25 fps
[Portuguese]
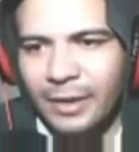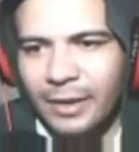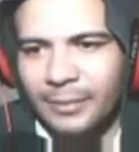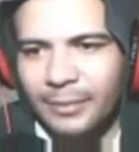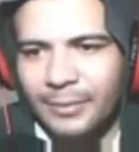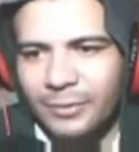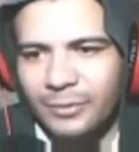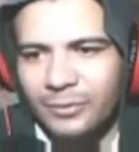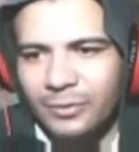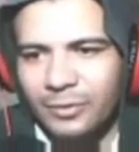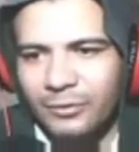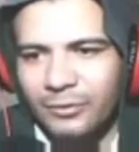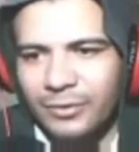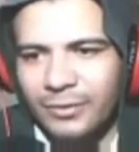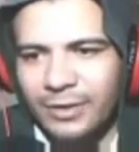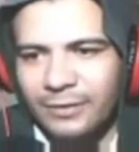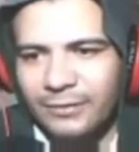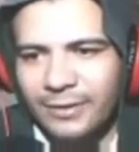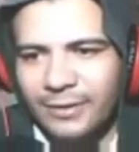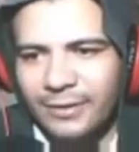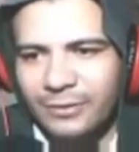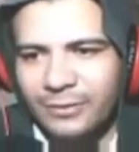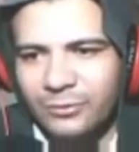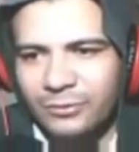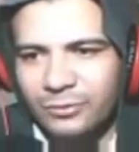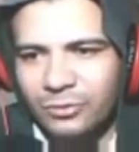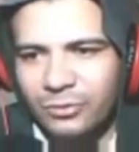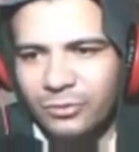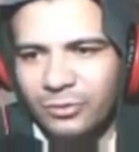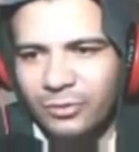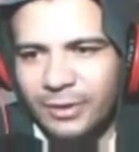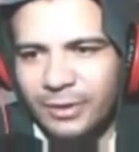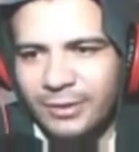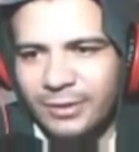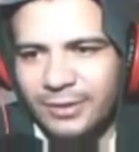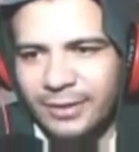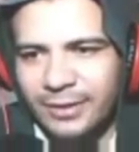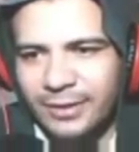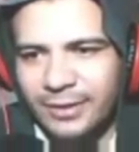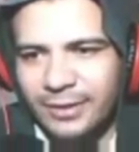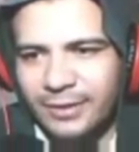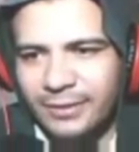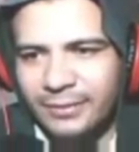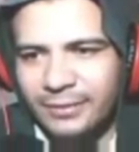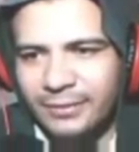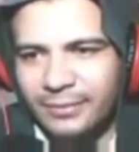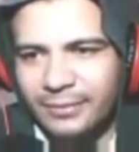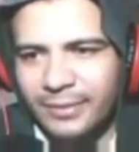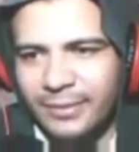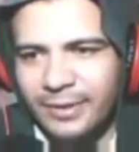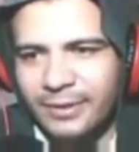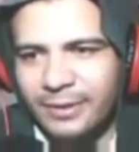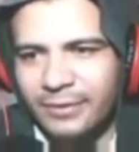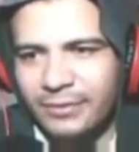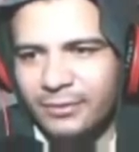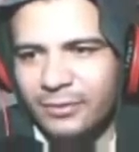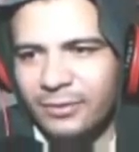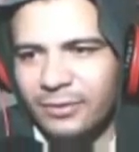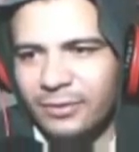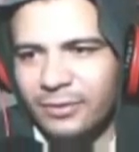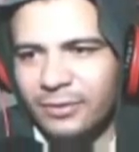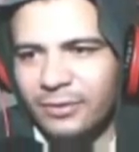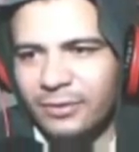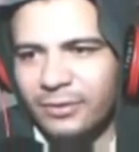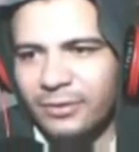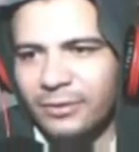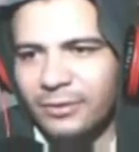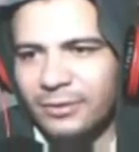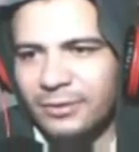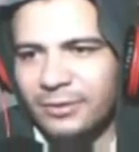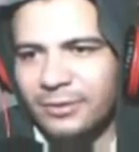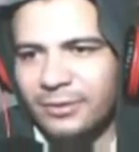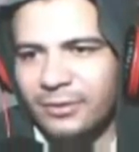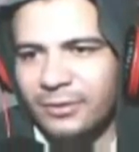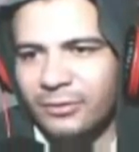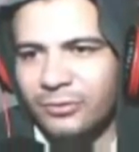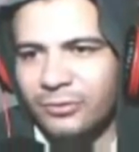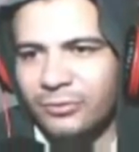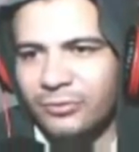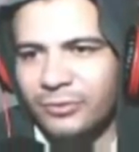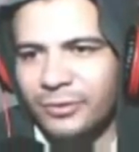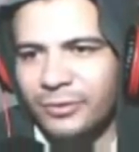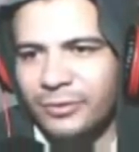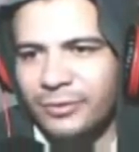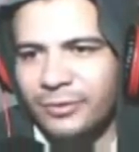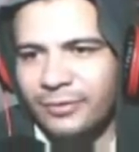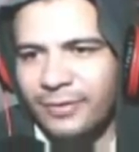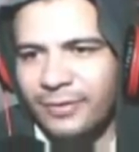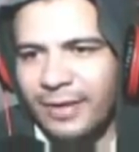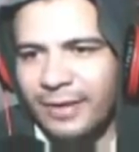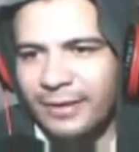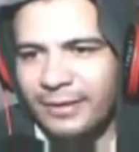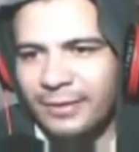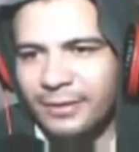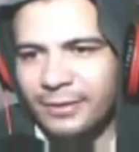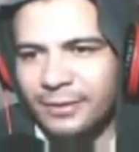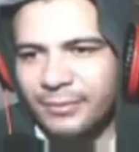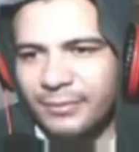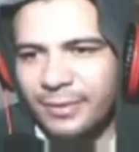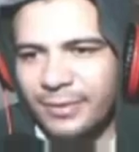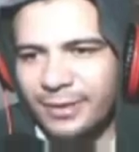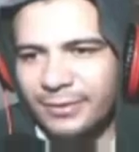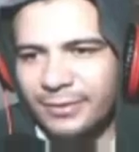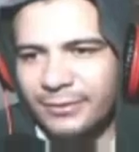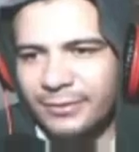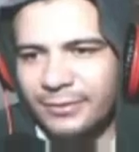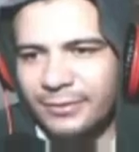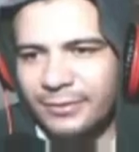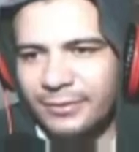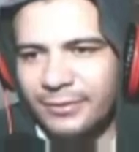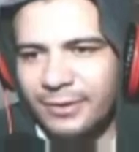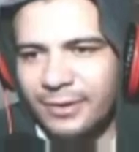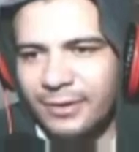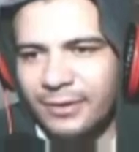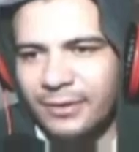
Pessoal, vou estar tá fazendo uns cortes aí, porque no, senão o vídeo vai ficar grande demais, viu?